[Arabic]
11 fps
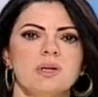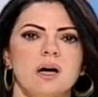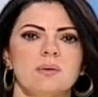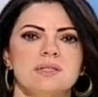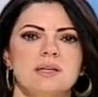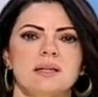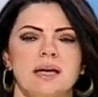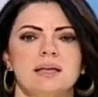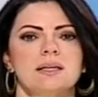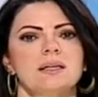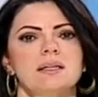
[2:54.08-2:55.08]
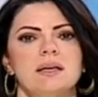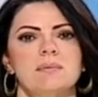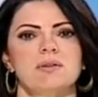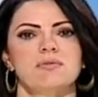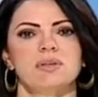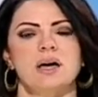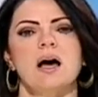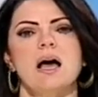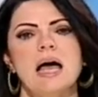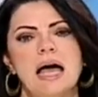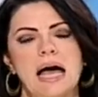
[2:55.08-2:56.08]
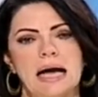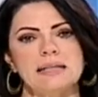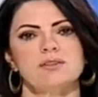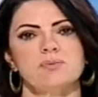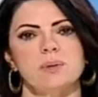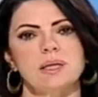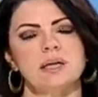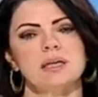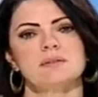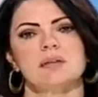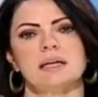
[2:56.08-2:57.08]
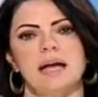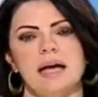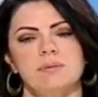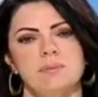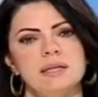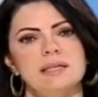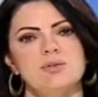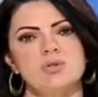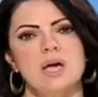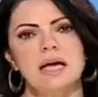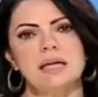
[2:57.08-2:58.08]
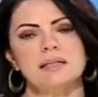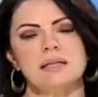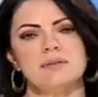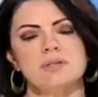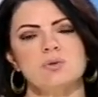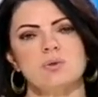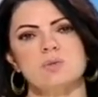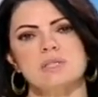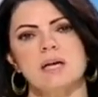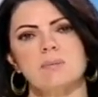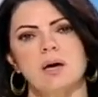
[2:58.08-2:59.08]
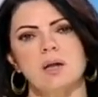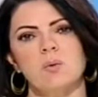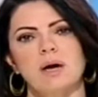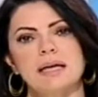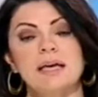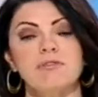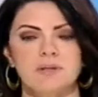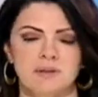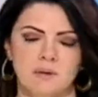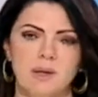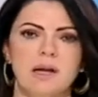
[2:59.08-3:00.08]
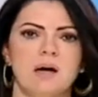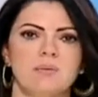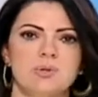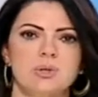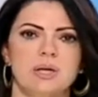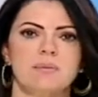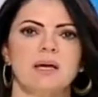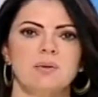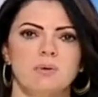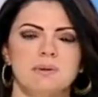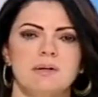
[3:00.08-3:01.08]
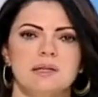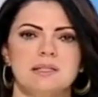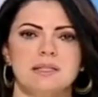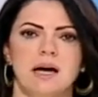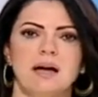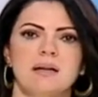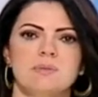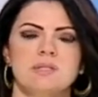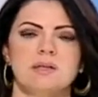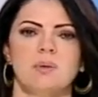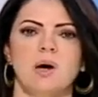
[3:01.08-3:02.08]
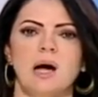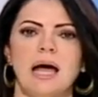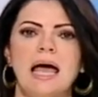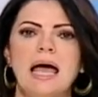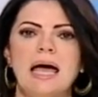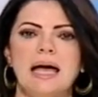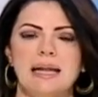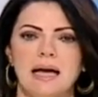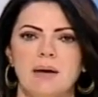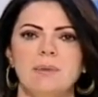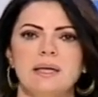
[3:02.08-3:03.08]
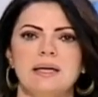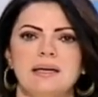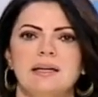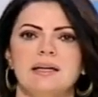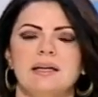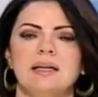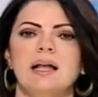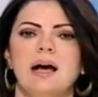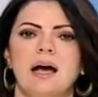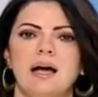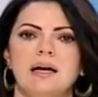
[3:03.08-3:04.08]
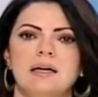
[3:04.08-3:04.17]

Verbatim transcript: بكره وصرنا حاكين كمان فيها عده مرات رح نبلش تلفزيون مستقبل وكافة البرامج كمان وبالتحديد عالم الصباح الحملة يلي لها